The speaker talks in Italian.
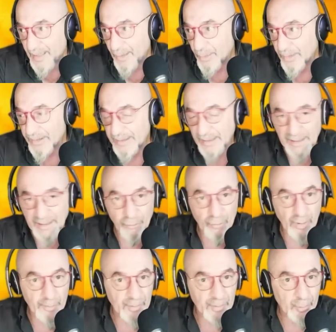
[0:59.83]
Questa è la
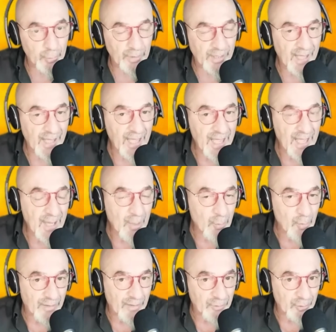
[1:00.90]
ragione per cui
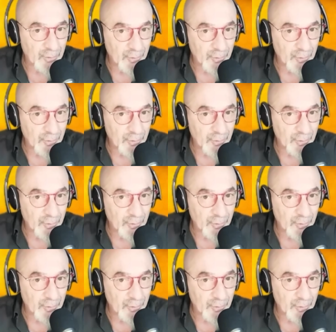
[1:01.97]
quando